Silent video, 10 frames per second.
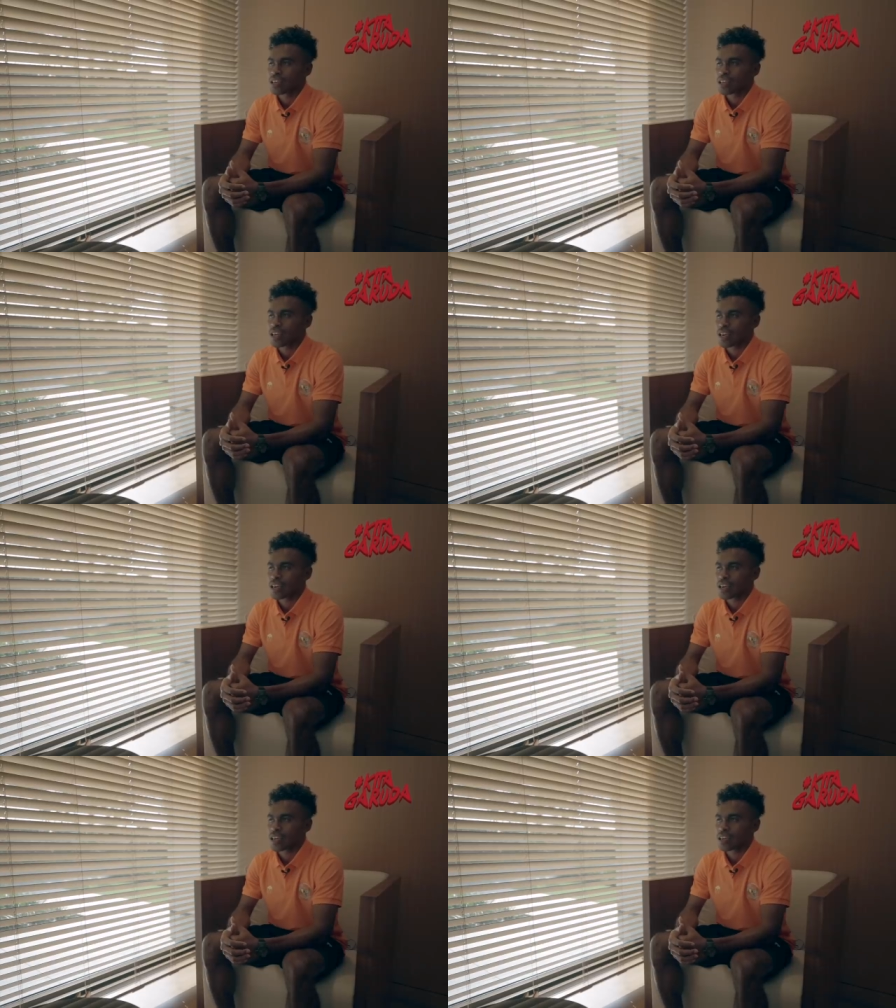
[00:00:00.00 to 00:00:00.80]

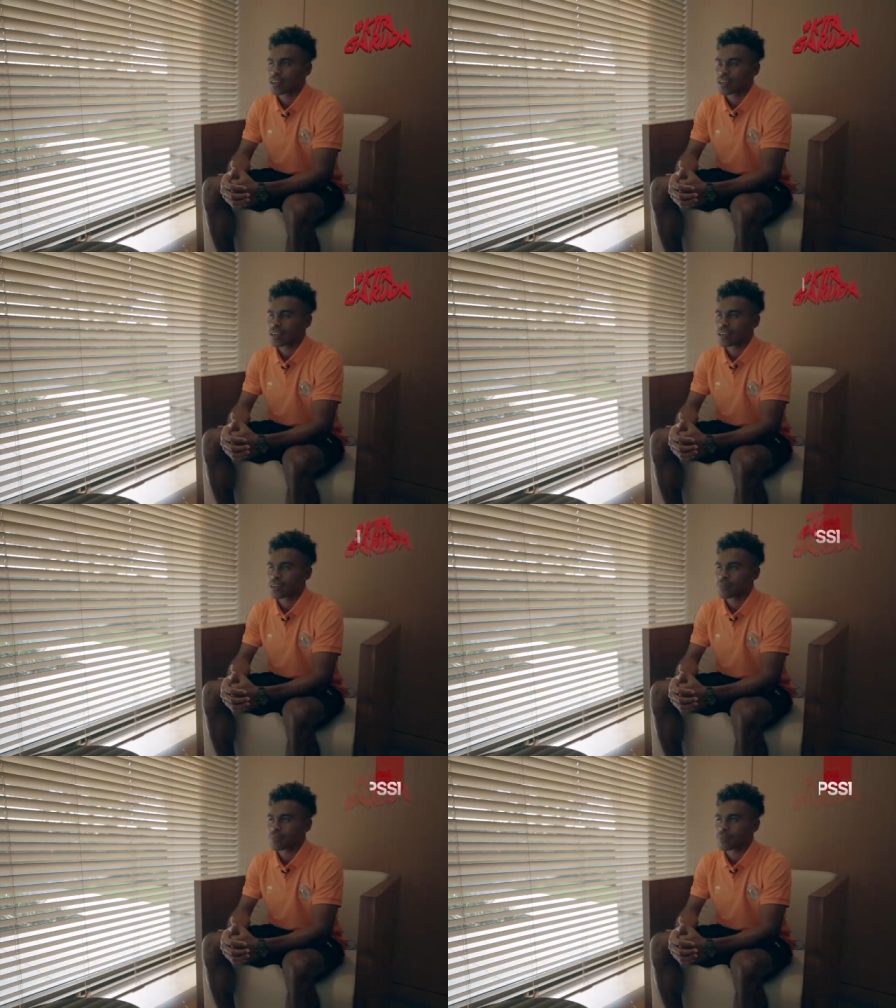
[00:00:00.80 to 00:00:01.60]
kakak ya,
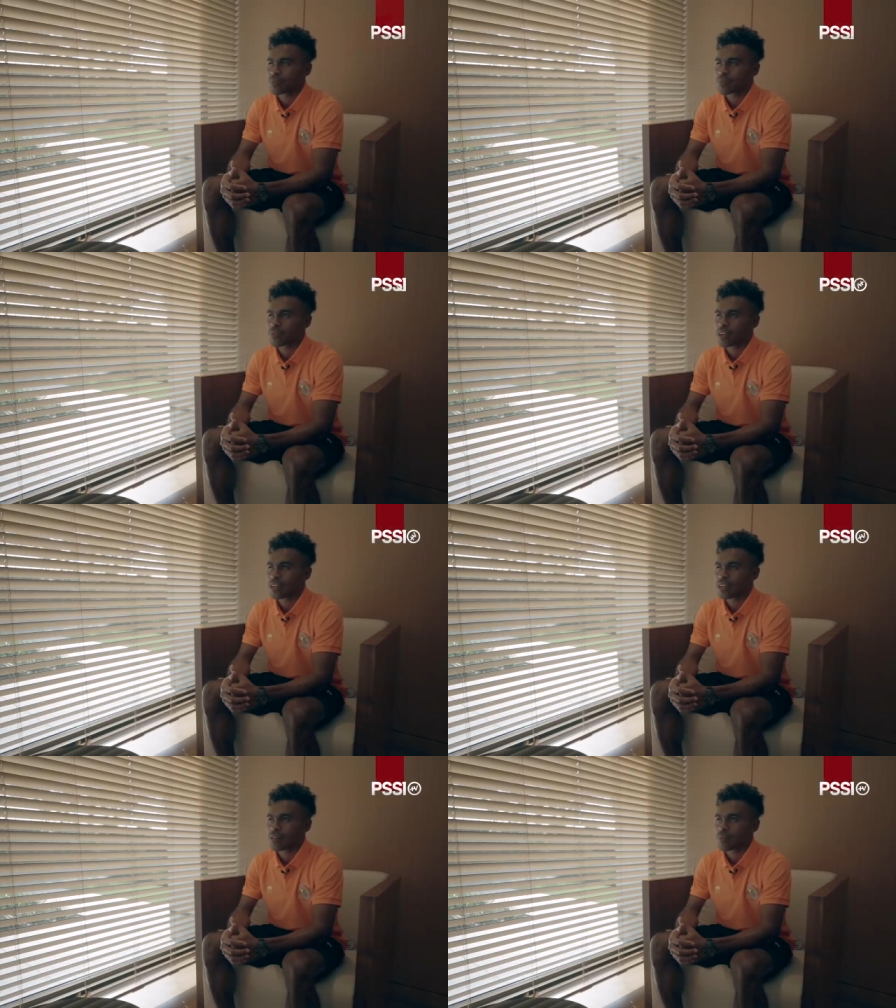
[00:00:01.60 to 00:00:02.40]
perempuan
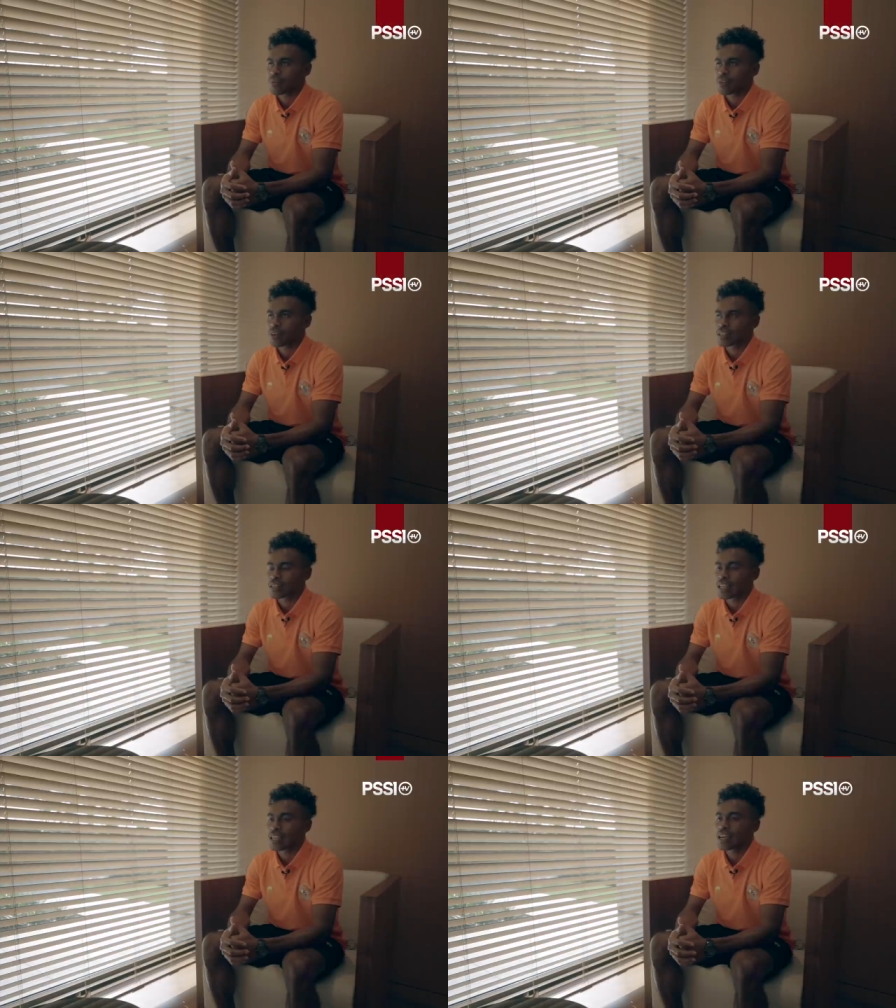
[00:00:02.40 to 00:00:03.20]
yang nomor
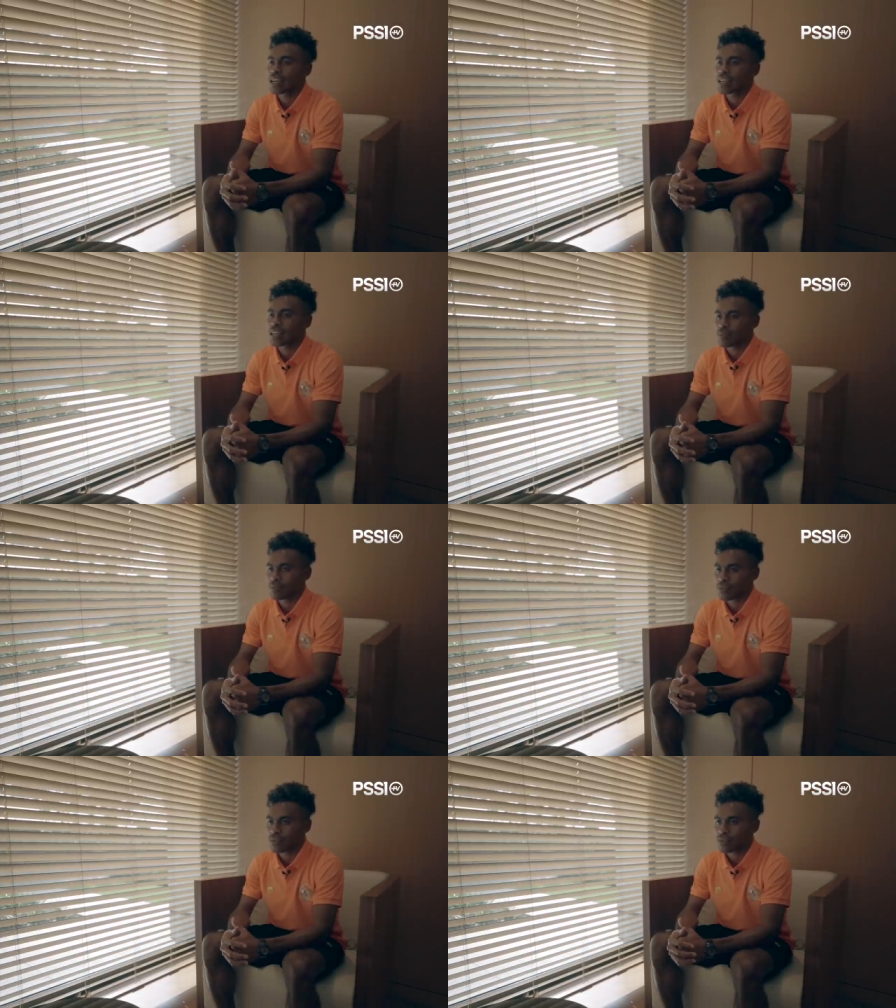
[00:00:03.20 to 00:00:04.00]
tiga ibu
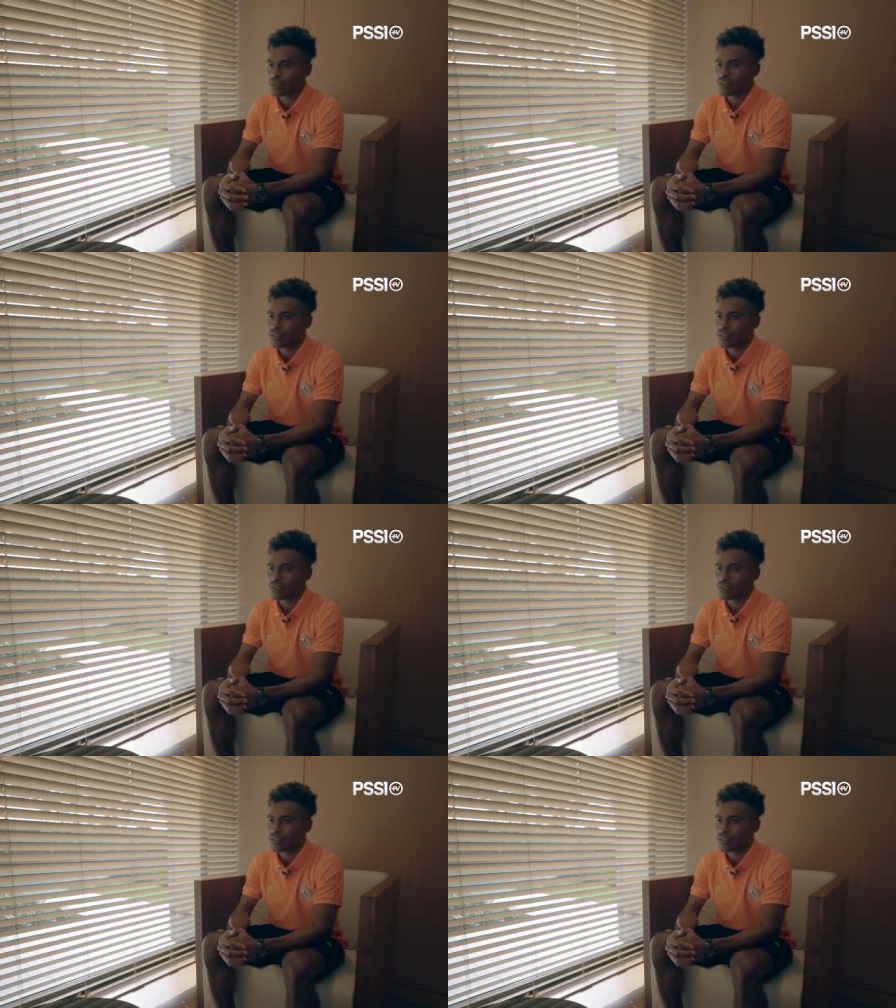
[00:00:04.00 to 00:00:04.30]
guru